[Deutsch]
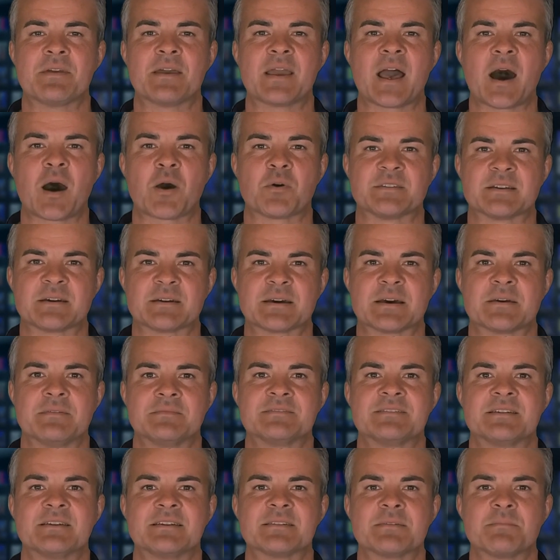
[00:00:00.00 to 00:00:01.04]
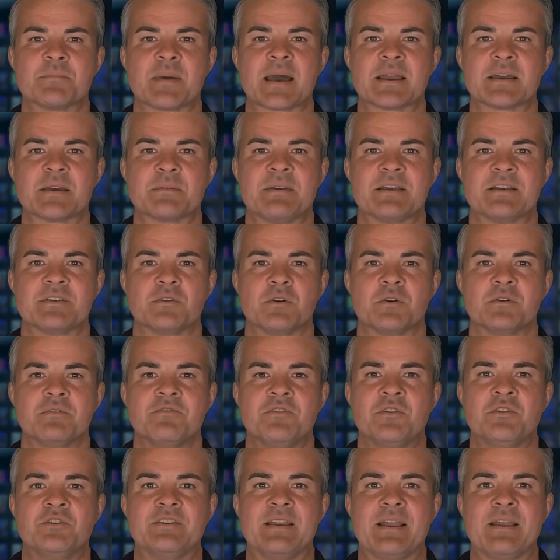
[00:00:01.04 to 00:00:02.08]
Außerdem sind die Beine mit
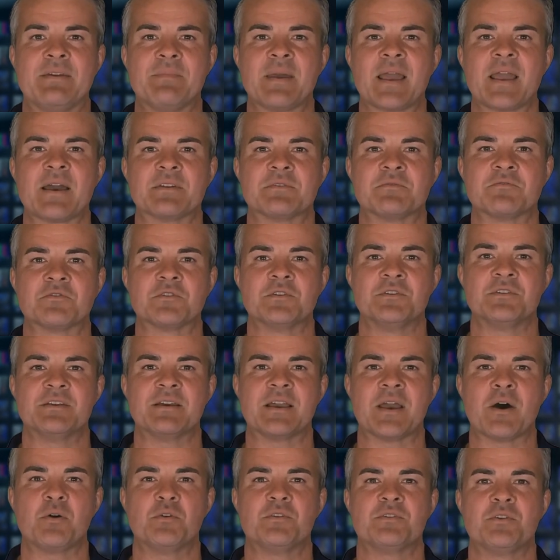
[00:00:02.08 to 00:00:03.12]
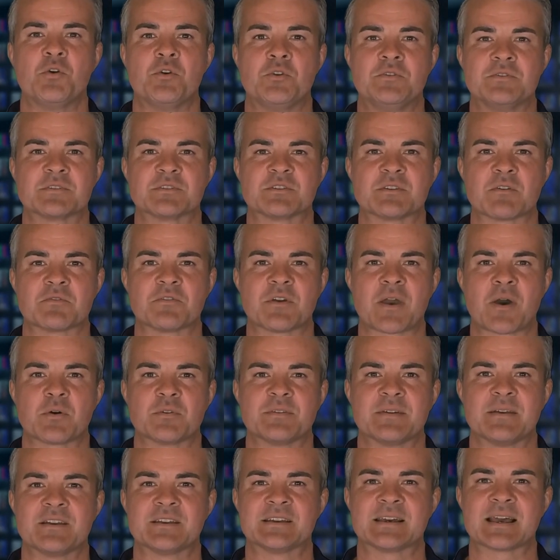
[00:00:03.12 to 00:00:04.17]
höhenverstellbaren Füßen aus Kunststoff
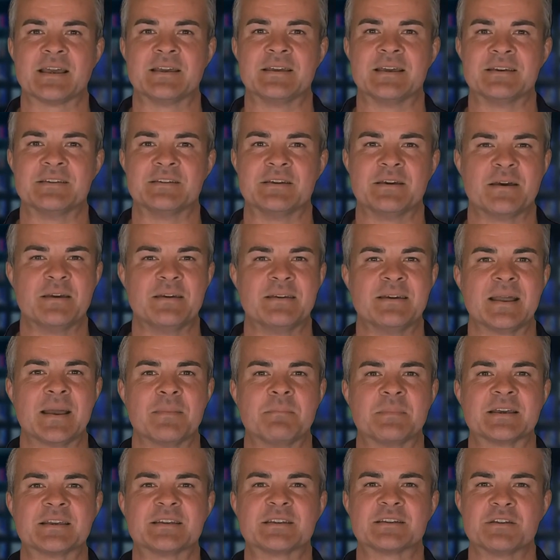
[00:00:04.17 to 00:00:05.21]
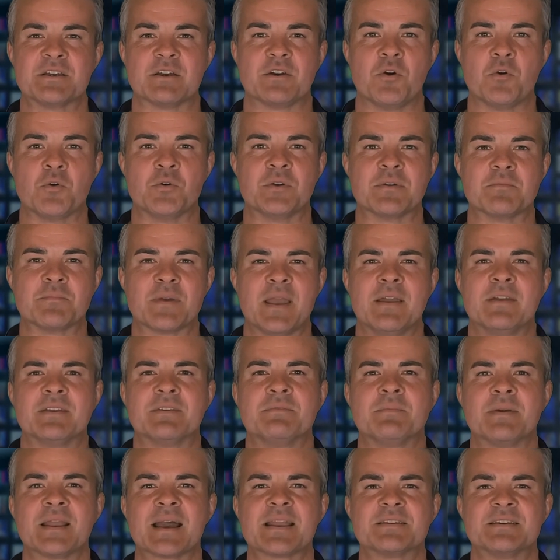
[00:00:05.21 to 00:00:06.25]
ausgestattet, damit es sich ohne
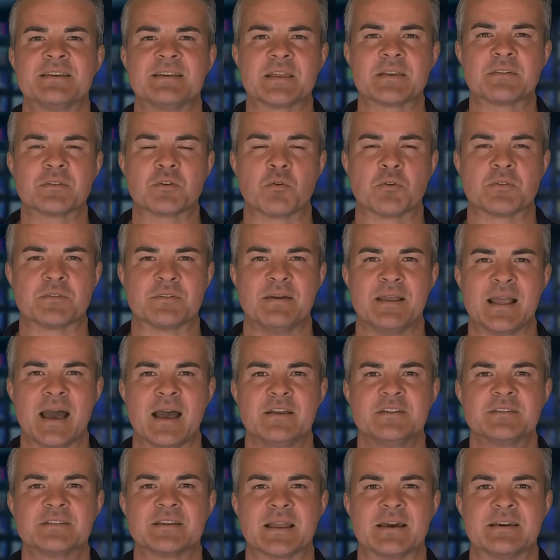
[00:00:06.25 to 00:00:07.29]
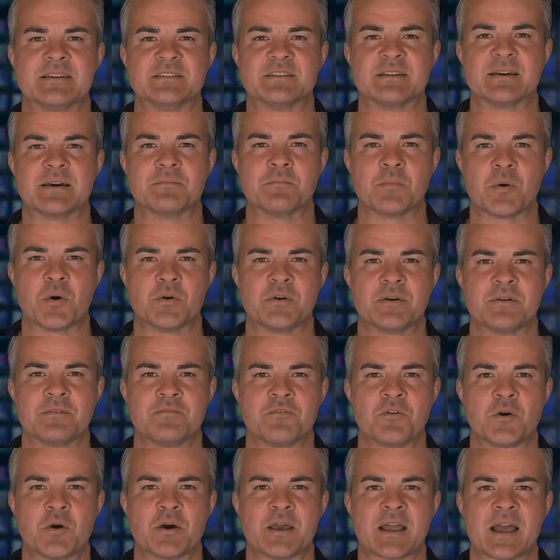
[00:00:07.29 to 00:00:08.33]
Backen platzieren und gleichzeitig den Boden
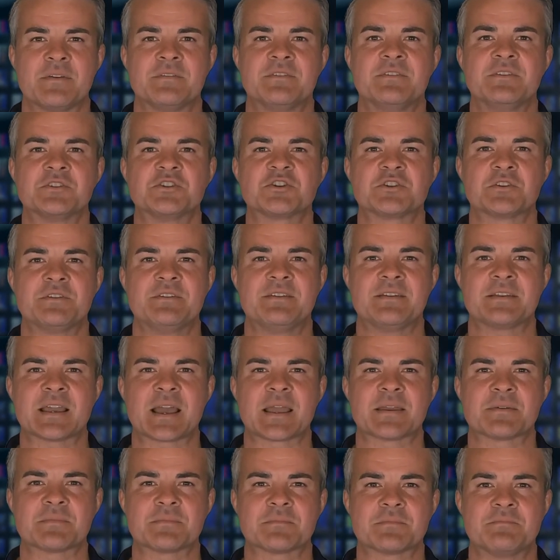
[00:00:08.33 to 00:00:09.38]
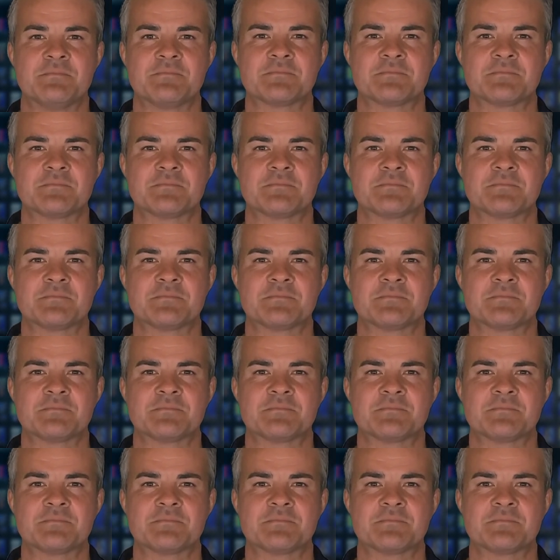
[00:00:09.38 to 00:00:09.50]
vor Kratzen schützen kann.